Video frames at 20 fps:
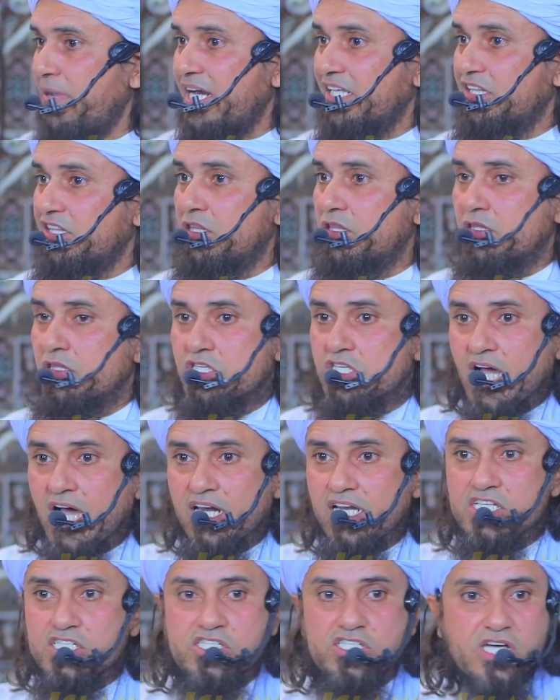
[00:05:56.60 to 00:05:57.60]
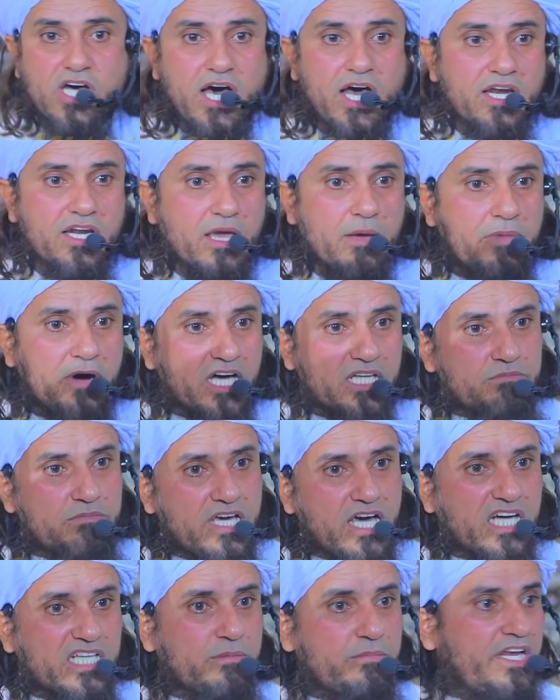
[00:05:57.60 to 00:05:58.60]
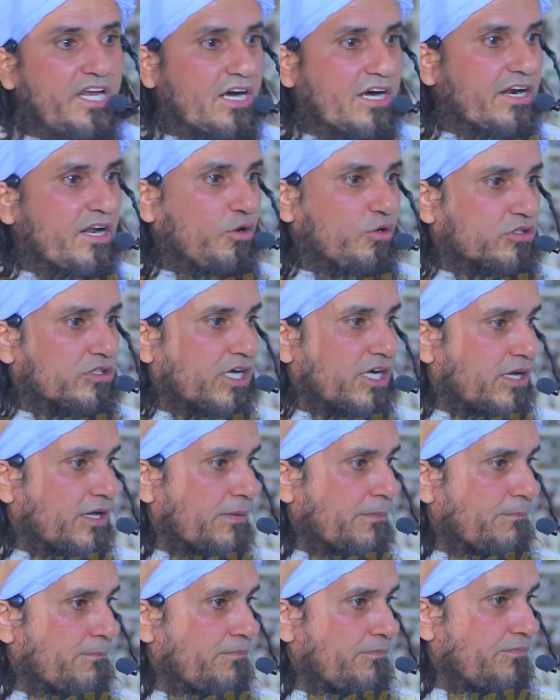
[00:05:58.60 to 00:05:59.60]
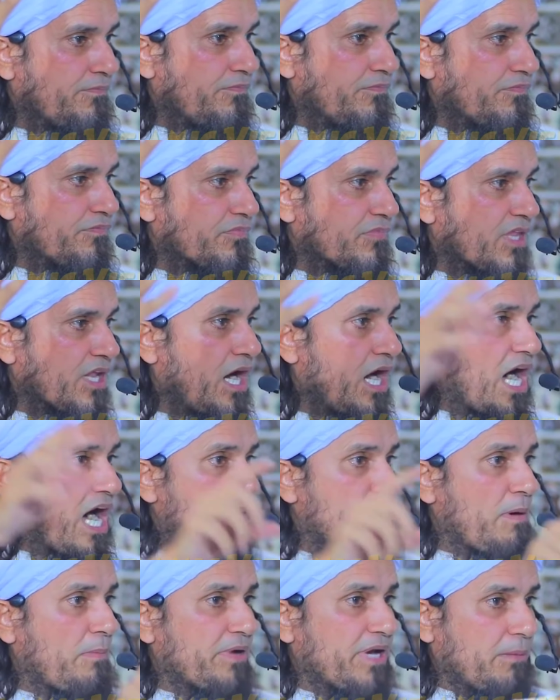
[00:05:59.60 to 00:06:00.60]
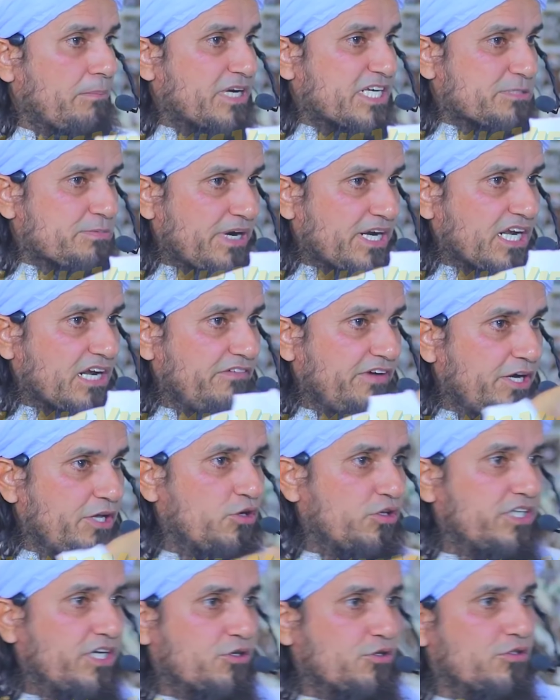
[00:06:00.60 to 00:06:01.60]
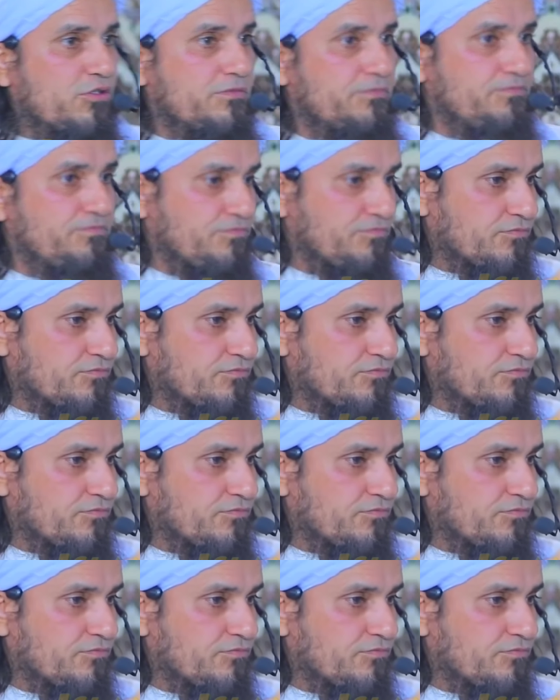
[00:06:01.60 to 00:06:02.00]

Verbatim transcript: मर्द चालीस साल के बाद भी आदमी लग रहा होता है आप अपने बचपन की वीडियो देखो